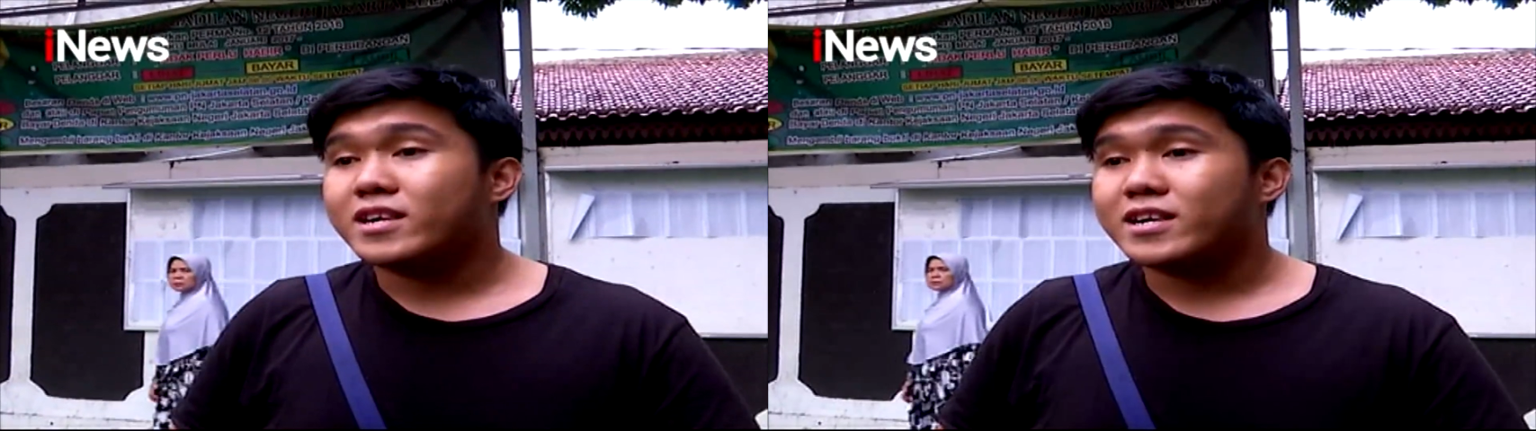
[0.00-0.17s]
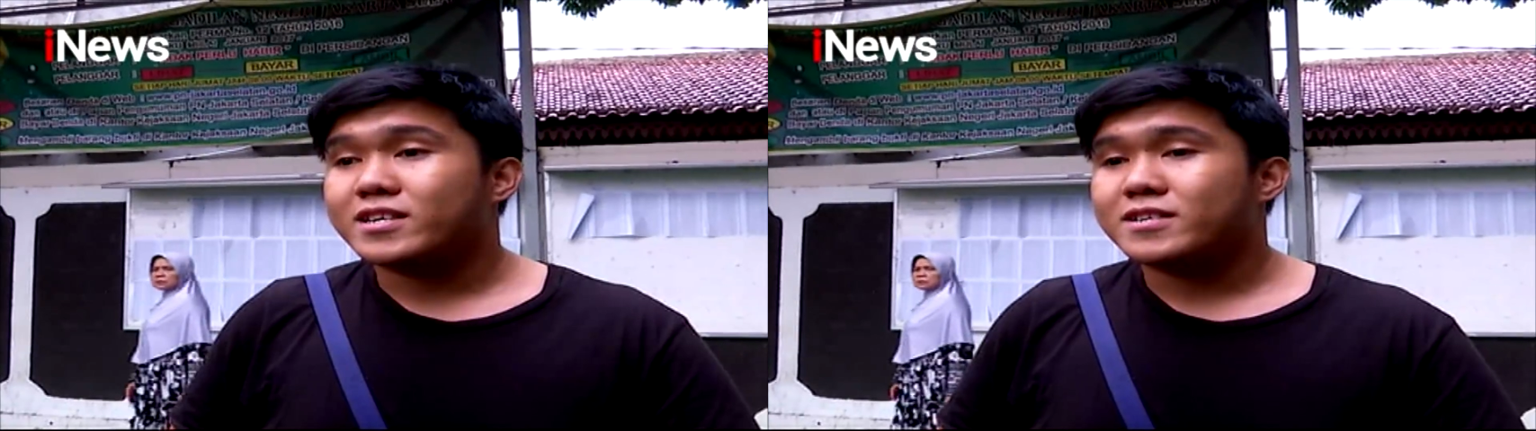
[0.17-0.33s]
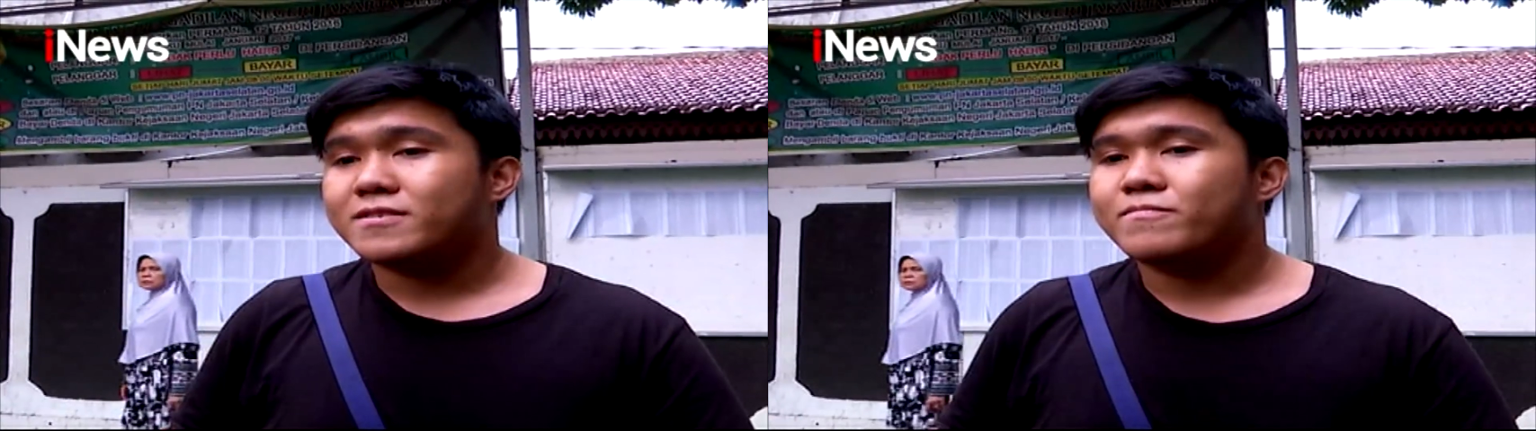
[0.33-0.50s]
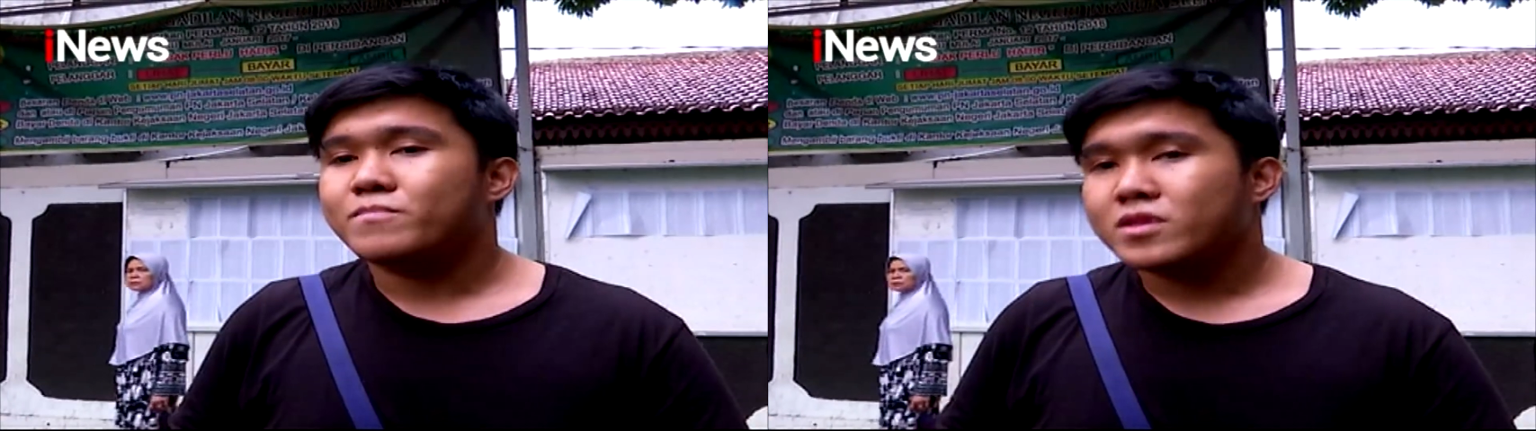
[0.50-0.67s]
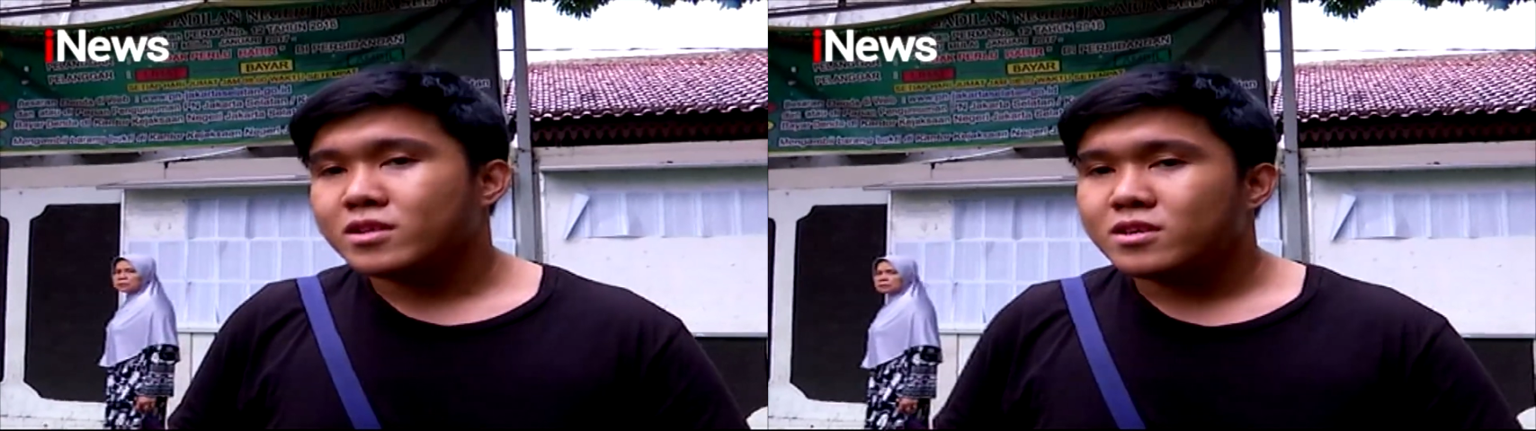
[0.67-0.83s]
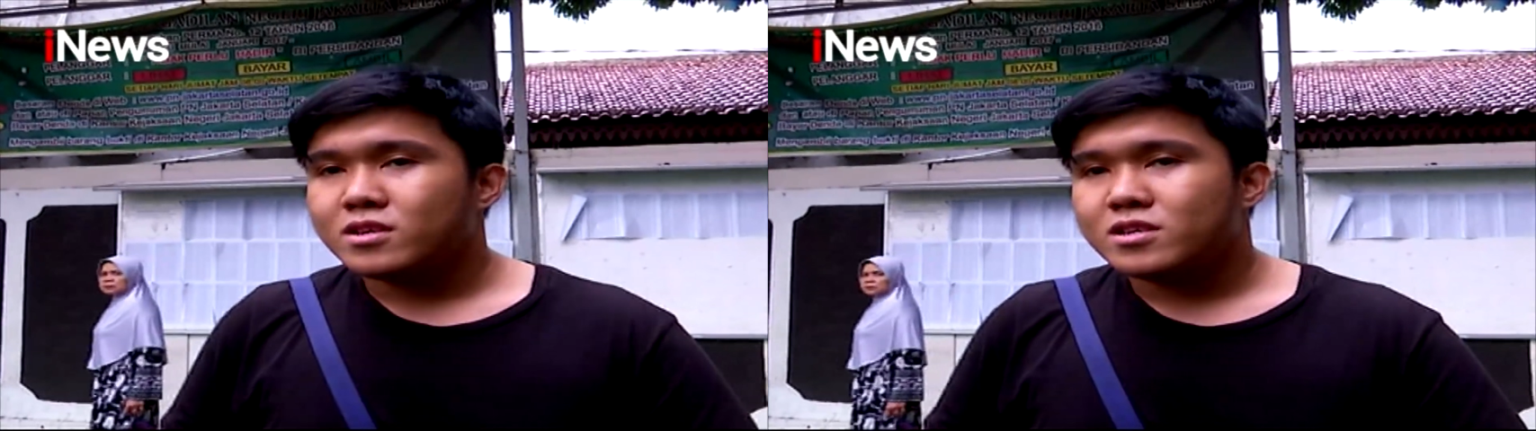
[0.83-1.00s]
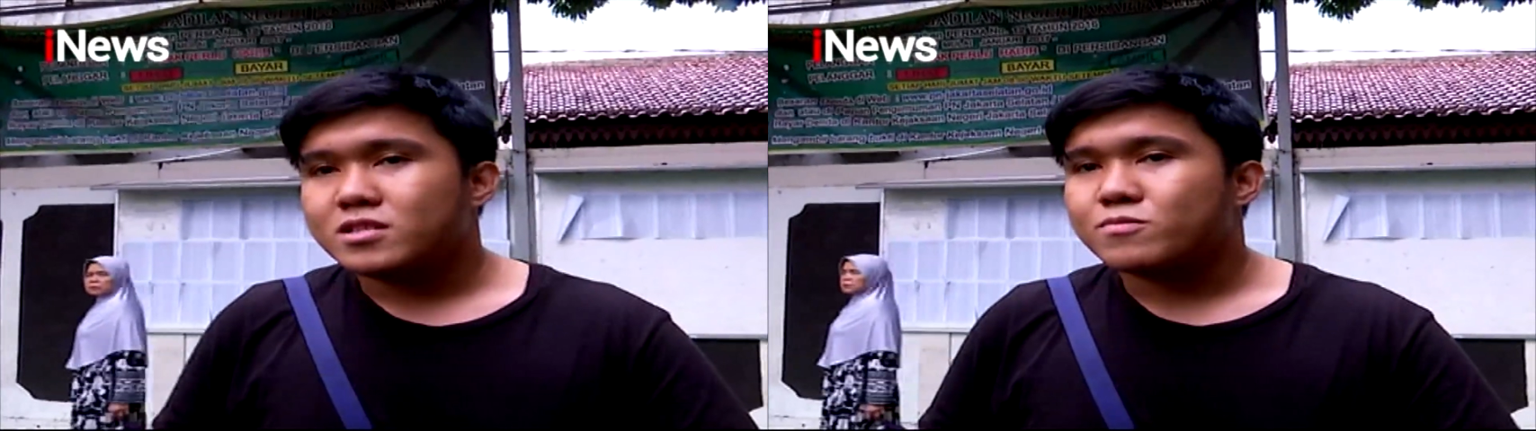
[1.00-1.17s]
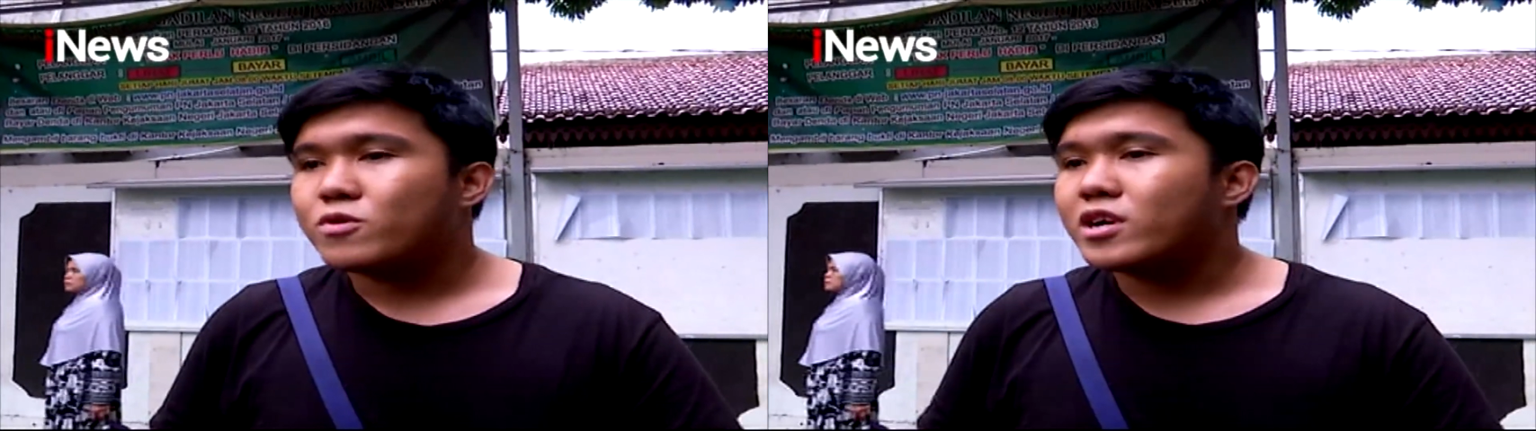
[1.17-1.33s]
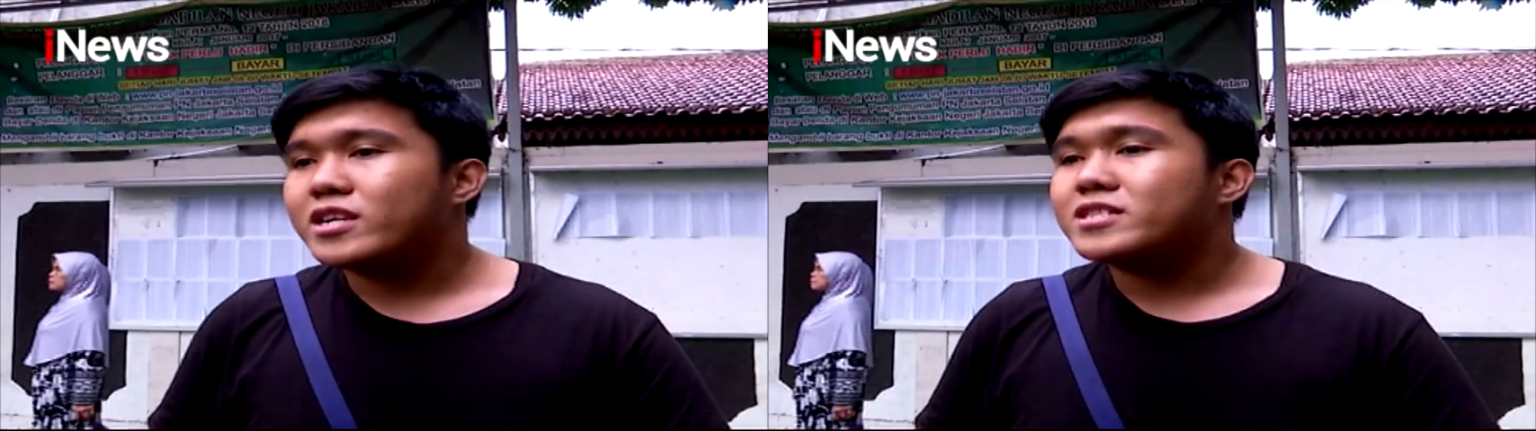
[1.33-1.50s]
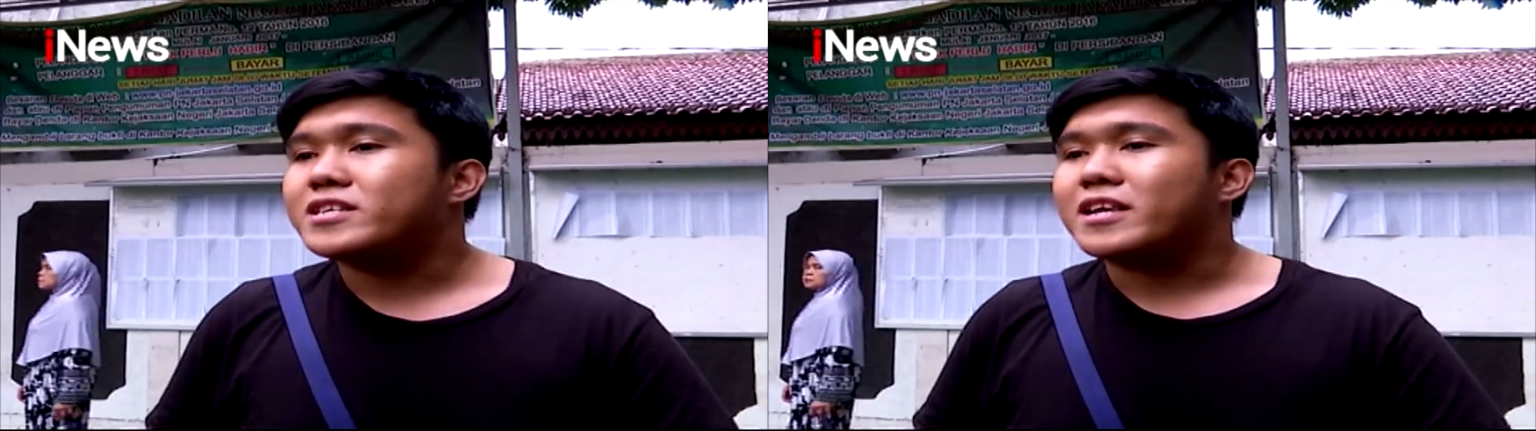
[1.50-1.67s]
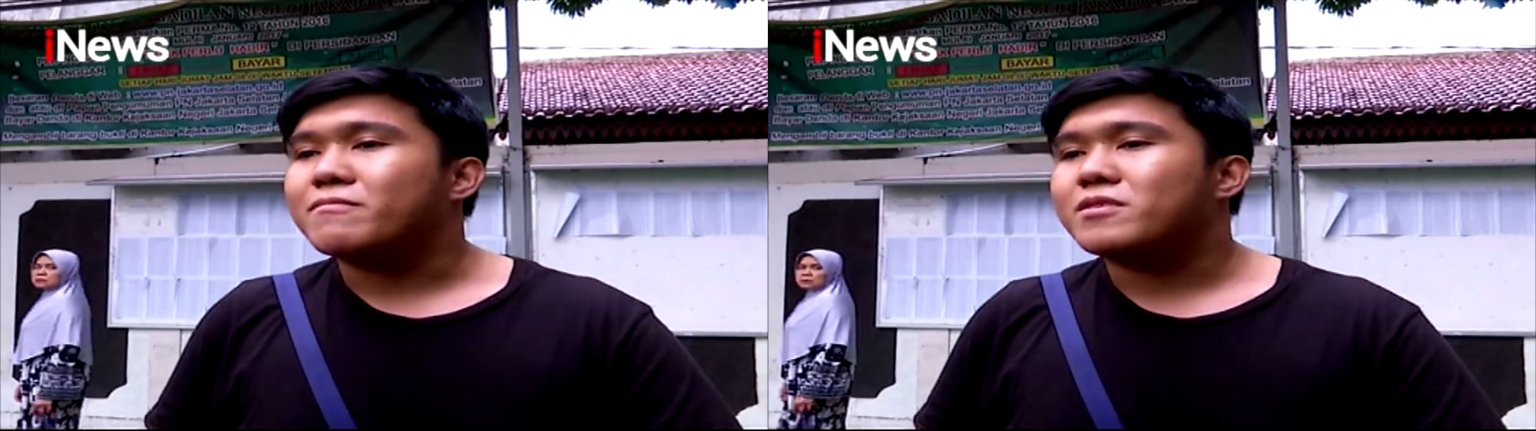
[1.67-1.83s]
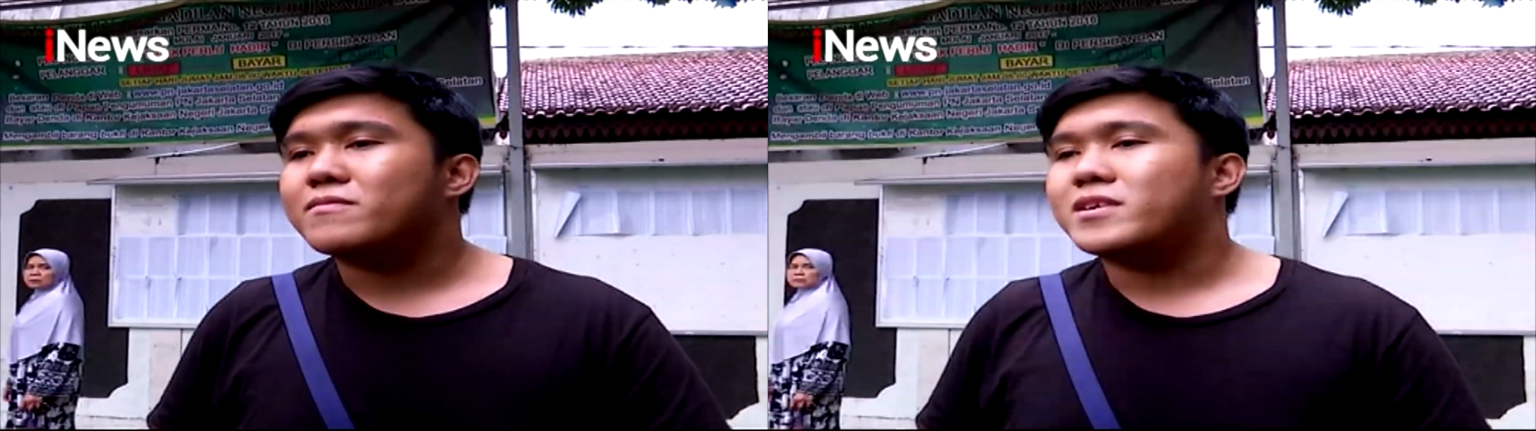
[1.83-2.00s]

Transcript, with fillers: kan semoga diterima